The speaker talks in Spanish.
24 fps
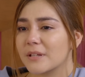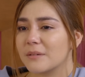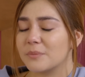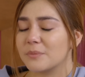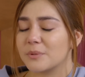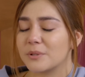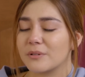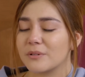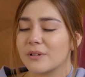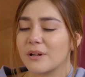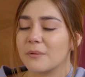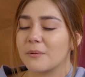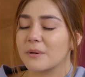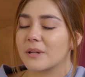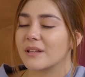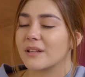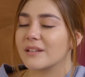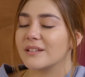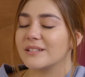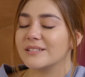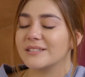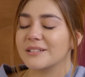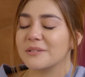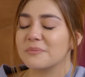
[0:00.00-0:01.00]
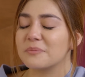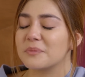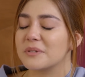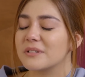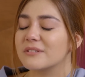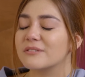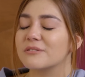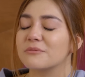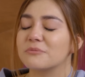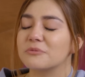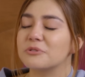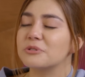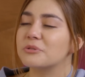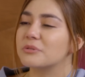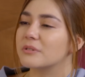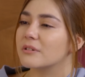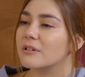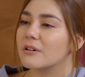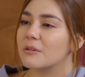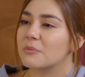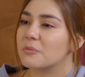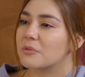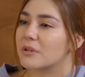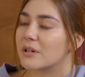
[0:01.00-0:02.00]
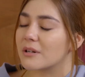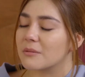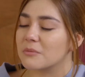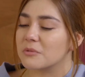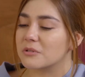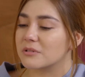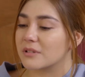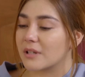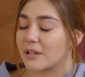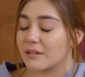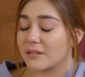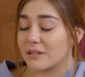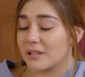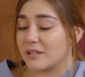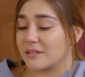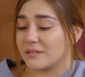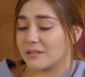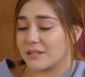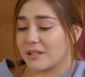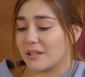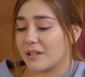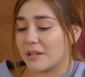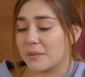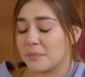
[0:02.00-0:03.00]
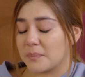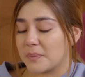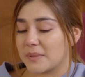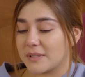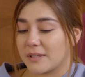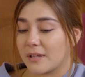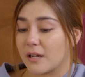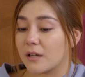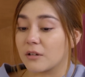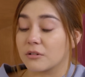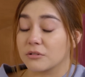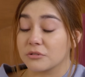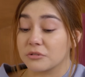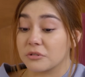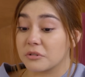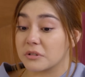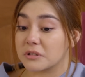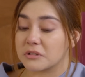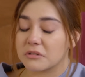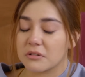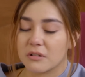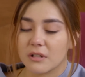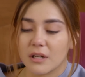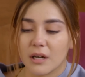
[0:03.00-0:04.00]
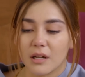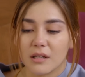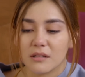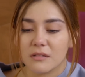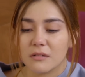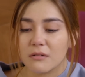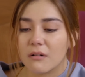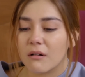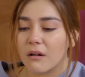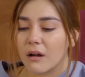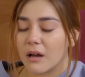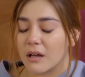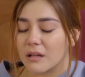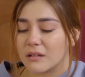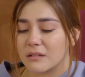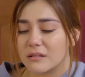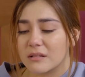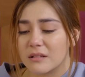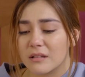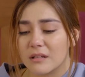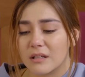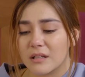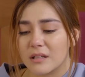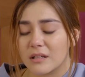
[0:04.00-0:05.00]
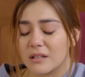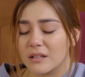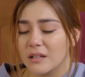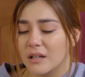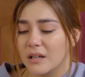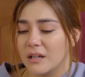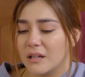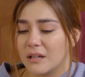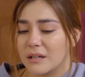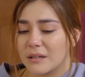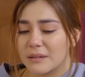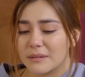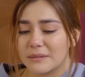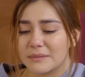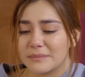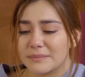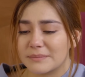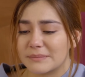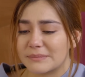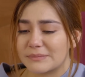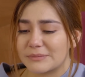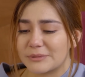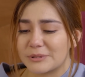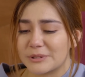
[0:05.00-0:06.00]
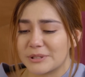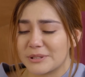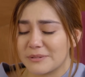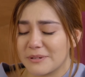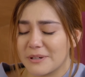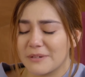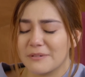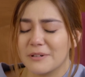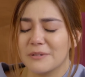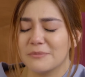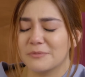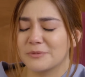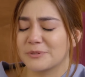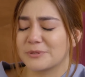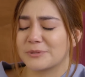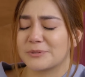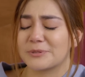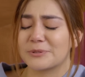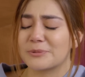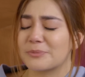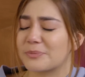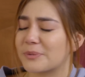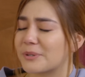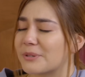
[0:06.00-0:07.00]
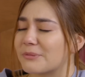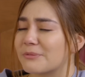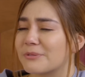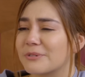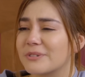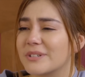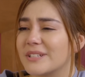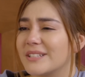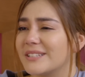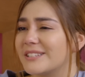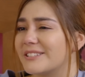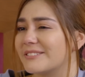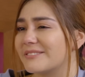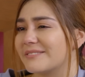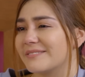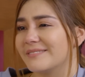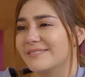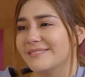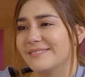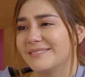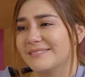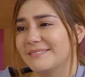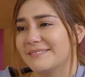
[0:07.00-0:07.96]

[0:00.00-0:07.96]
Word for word: Pero la verdad es que pienso mucho en cómo éramos antes de que empezara con todo esto de las drogas y nos llevábamos súper bonito.